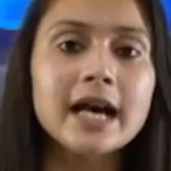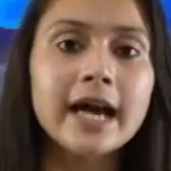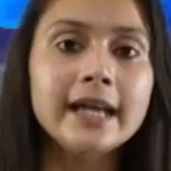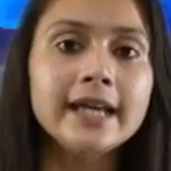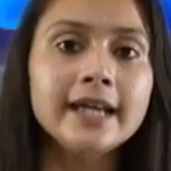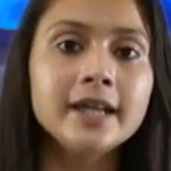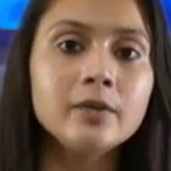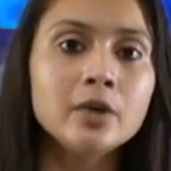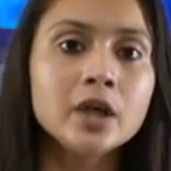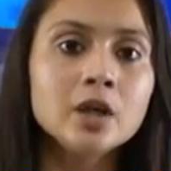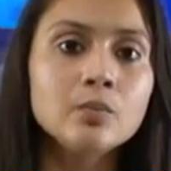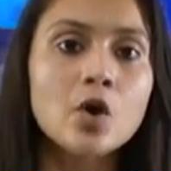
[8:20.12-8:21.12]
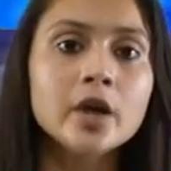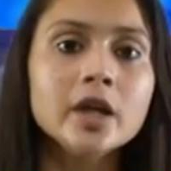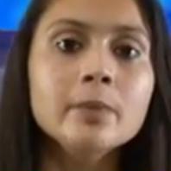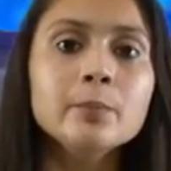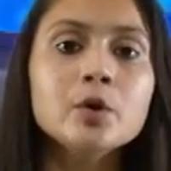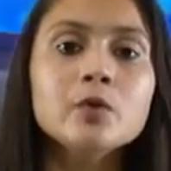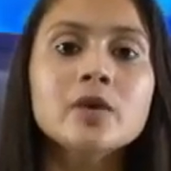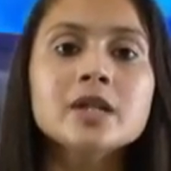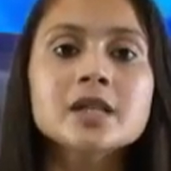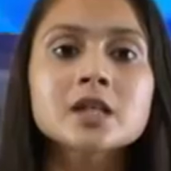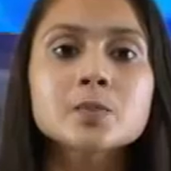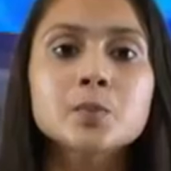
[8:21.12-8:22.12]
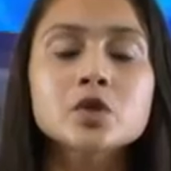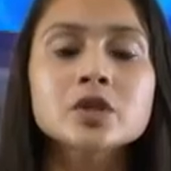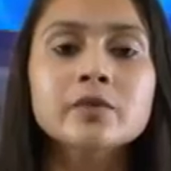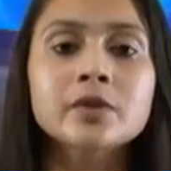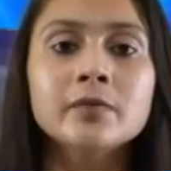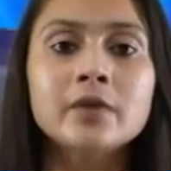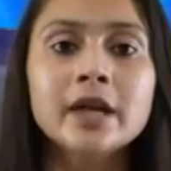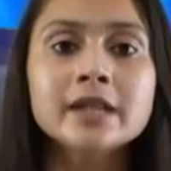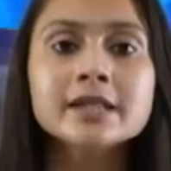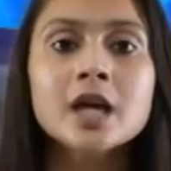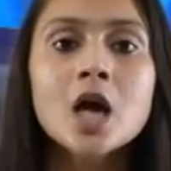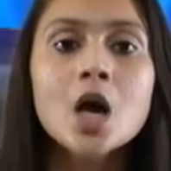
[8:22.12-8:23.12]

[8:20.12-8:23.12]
आईईडी व्हीकल बॉर्न इम्प्रोवाइज एक्सप्लोजिव डिवाइस